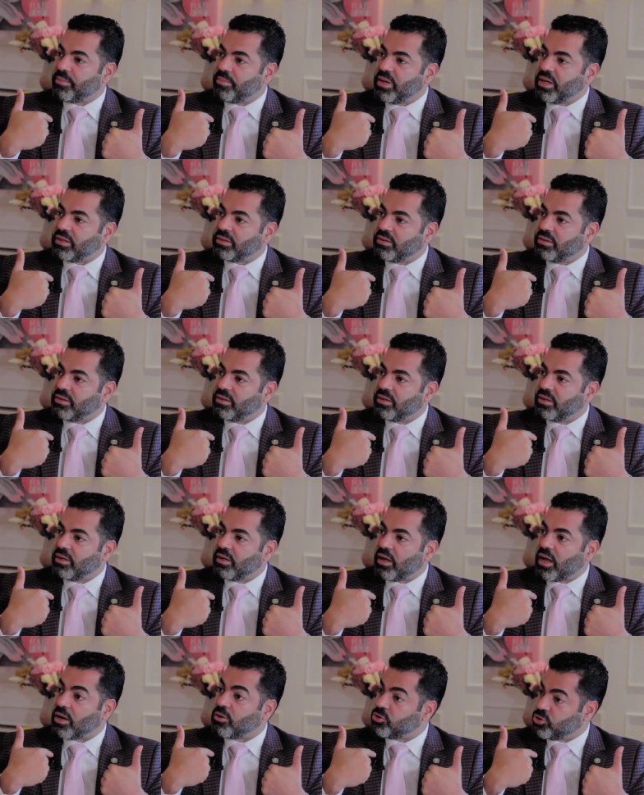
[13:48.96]
también.
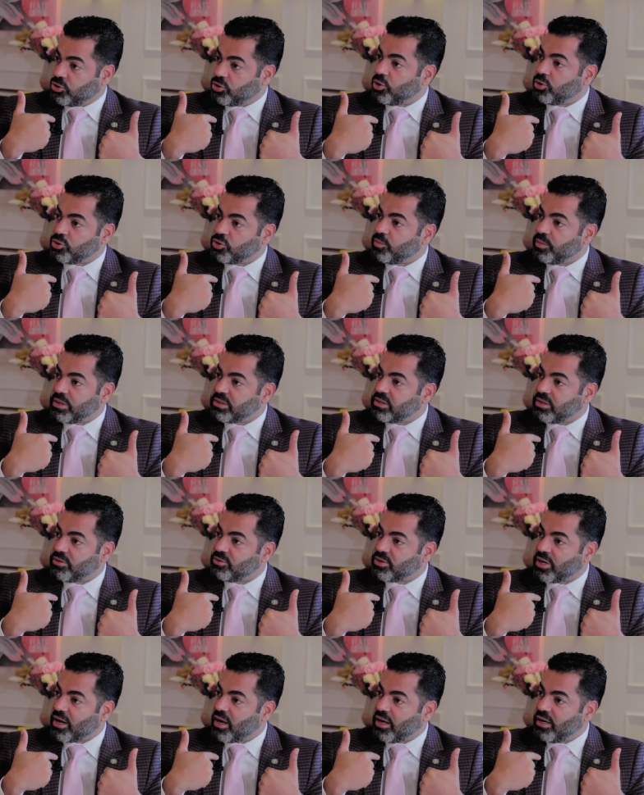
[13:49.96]
A nosotros los hombres se
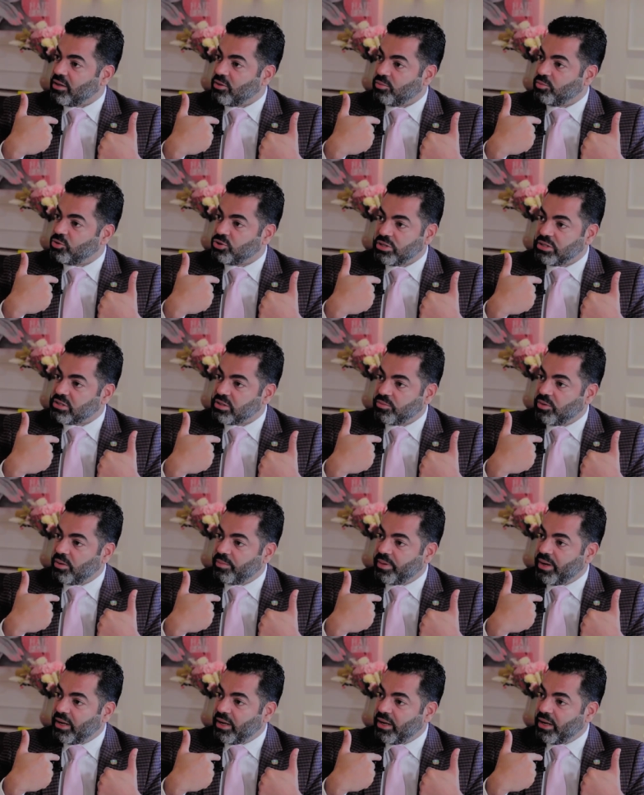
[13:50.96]
nos ha caído muchísimo el